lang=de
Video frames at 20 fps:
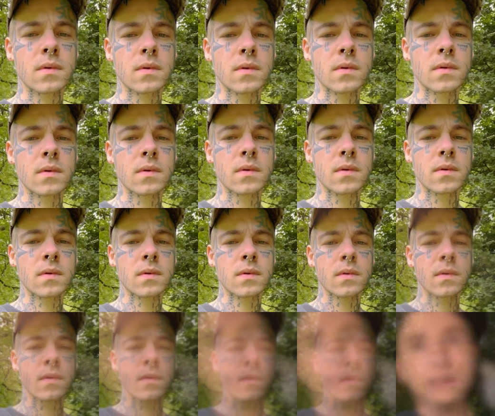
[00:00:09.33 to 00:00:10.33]
in dem er
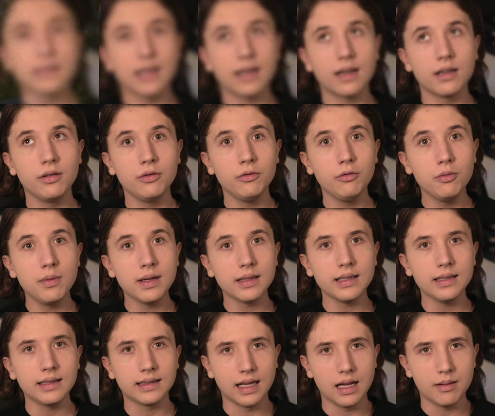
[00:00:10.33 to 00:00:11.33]
einige Sachen über
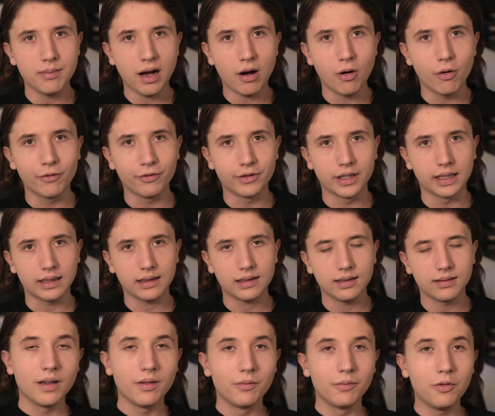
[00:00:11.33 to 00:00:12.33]
sich selber
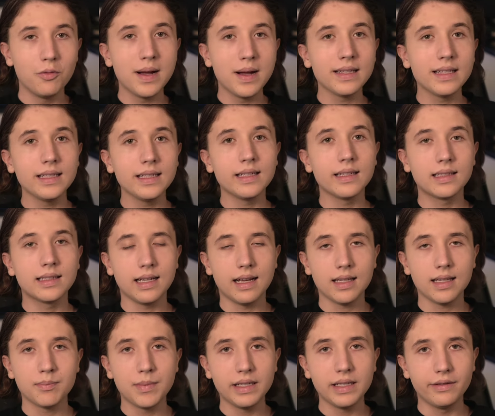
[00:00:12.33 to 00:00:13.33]
aufdeckt. Wo man sich jetzt
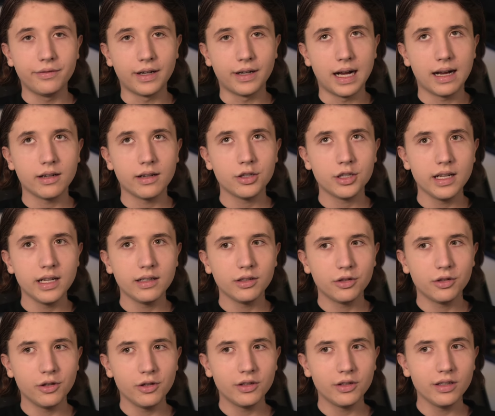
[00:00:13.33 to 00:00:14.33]
erstmal die Frage stellen
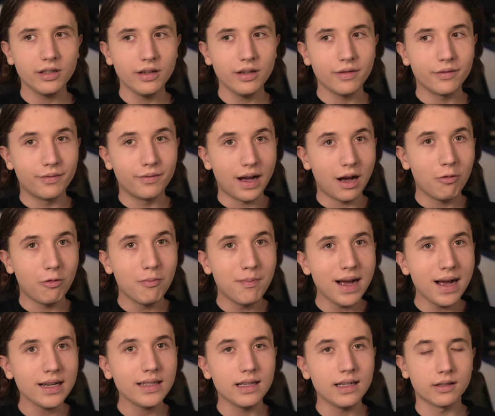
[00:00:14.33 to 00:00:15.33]
könnte, warum
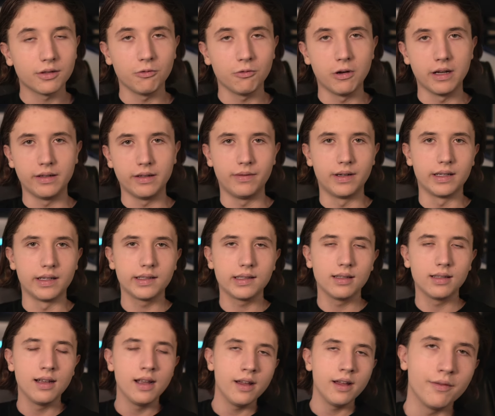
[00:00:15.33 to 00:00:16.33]
macht er so
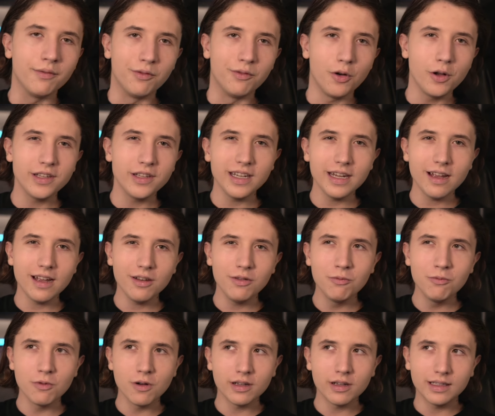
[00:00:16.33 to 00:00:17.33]
etwas? Wollte er
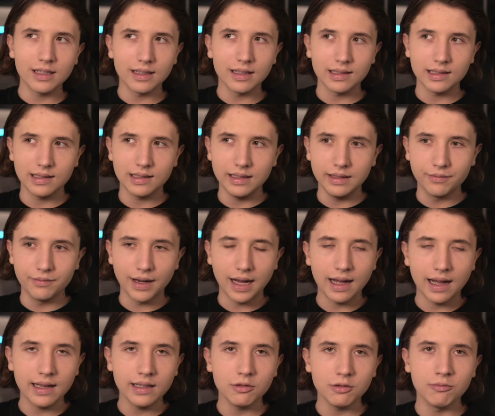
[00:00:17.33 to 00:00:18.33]
nur, dass die
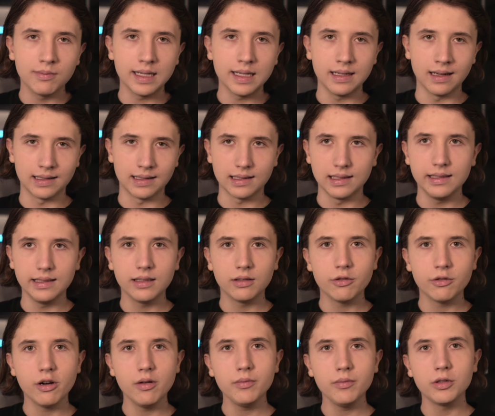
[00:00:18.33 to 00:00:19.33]
Wahrheit über ihn ans Licht
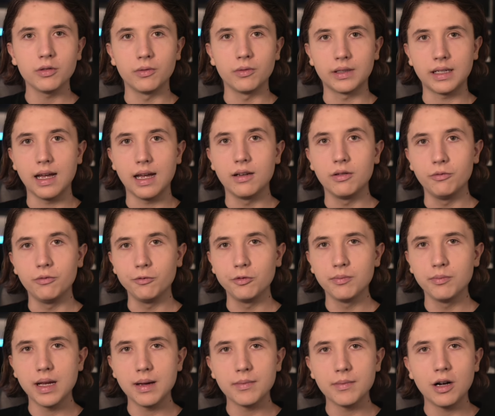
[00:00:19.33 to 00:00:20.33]
kommt und keine Lügen
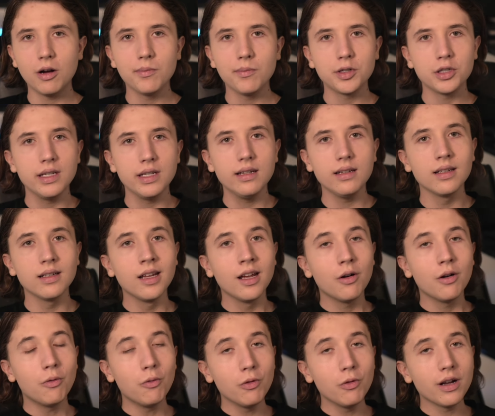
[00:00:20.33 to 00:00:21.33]
mehr im Raum stehen?
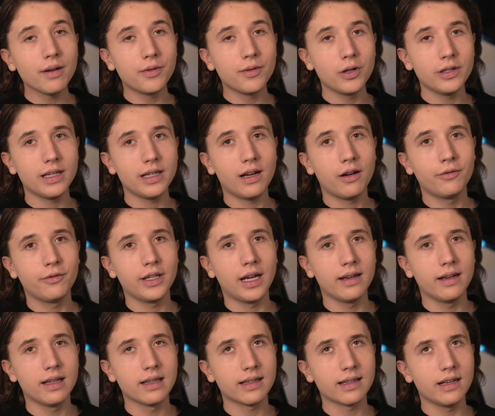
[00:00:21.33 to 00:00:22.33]
Oder wollte er auf der
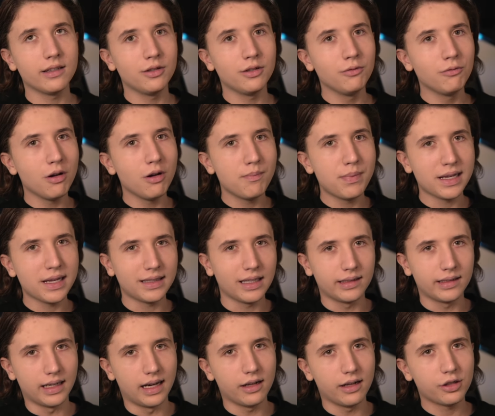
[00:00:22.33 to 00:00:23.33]
anderen Seite nur besser
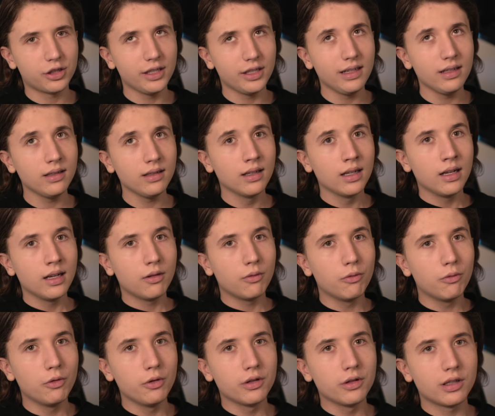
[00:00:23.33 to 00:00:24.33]
dastehen
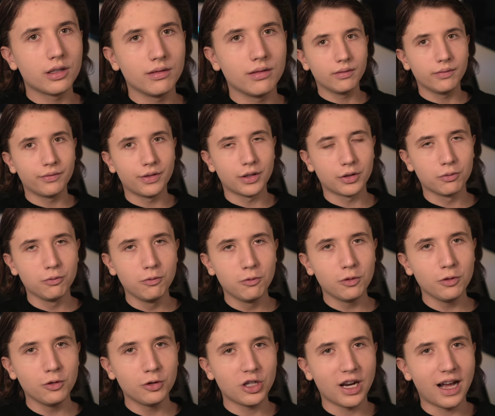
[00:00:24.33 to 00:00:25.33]
und
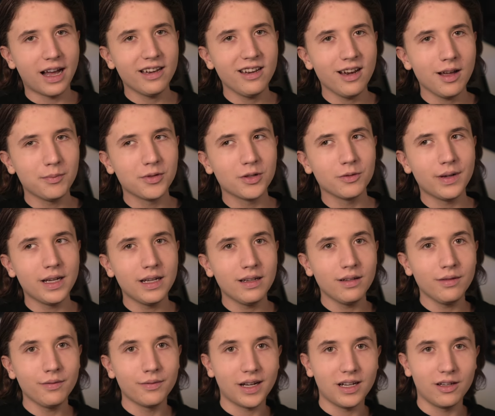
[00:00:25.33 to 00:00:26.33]
versuchen, Schaden
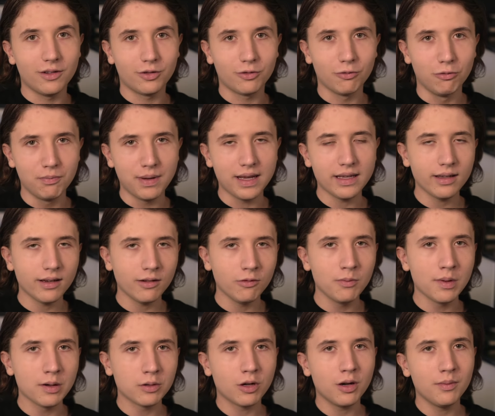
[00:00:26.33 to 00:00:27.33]
abzuwenden, weil es so besser
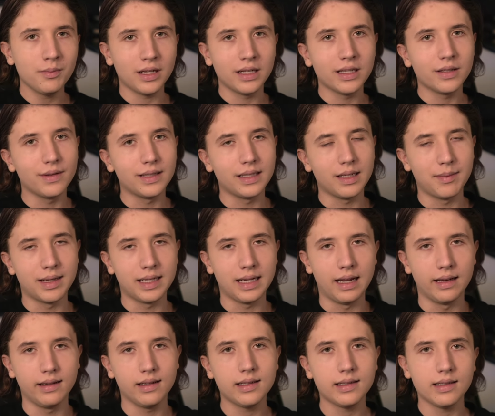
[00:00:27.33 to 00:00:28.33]
rüberkommt, als wenn jemand
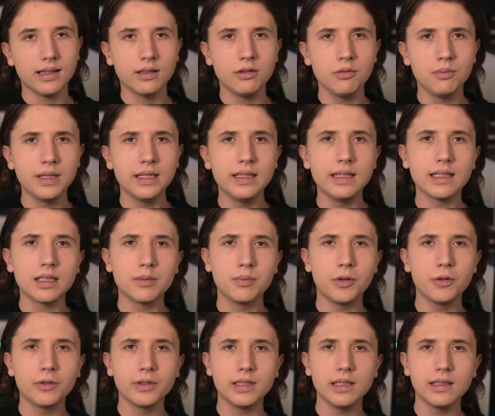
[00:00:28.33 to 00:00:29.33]
anders das über ihn
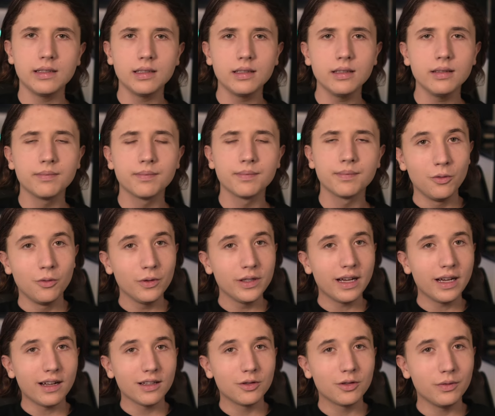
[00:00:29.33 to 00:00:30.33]
exposed hätte? Nun
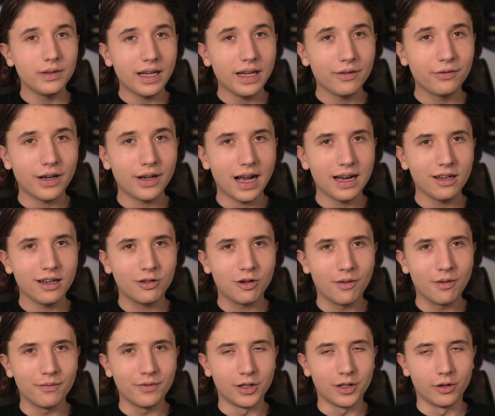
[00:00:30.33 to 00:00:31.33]
ja, zu der Frage
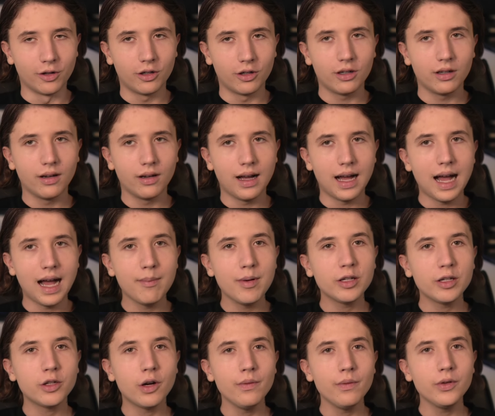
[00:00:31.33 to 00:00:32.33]
kommen wir noch. Aber
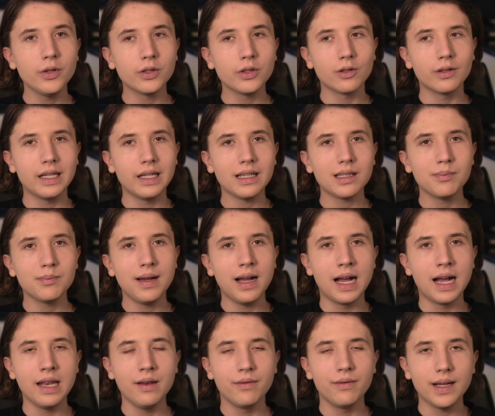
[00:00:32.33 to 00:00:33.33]
schauen wir uns doch erstmal
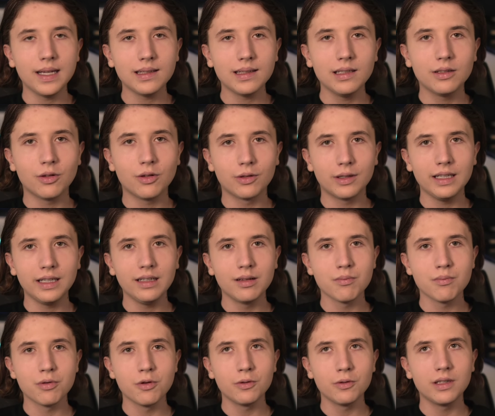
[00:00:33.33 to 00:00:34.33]
an, was die
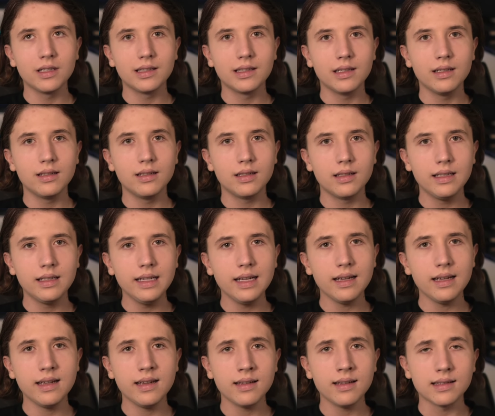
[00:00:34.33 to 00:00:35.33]
konkreten Punkte sind, die er
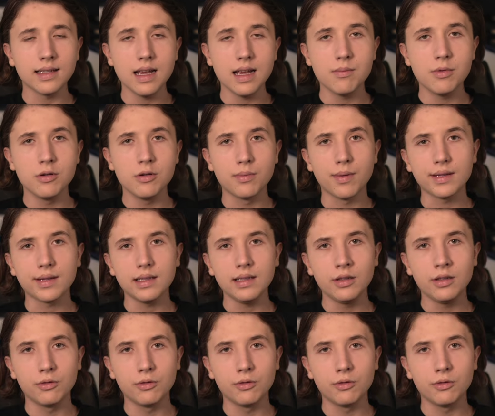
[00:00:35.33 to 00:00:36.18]
hier selber über sich